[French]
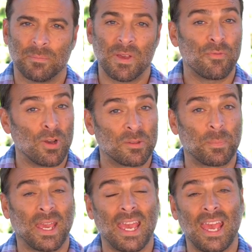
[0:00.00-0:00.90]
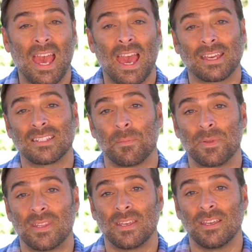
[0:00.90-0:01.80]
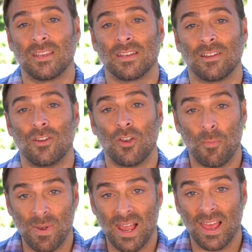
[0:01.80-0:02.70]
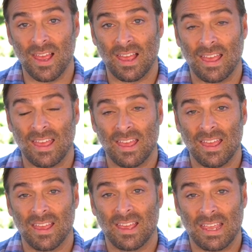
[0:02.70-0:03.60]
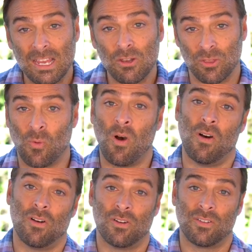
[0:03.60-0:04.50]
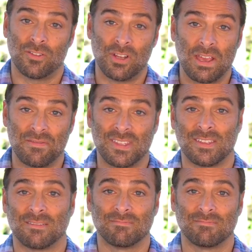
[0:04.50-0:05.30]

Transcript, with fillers: Mais il faut être prêt à accepter le blanc et le noir de la vie.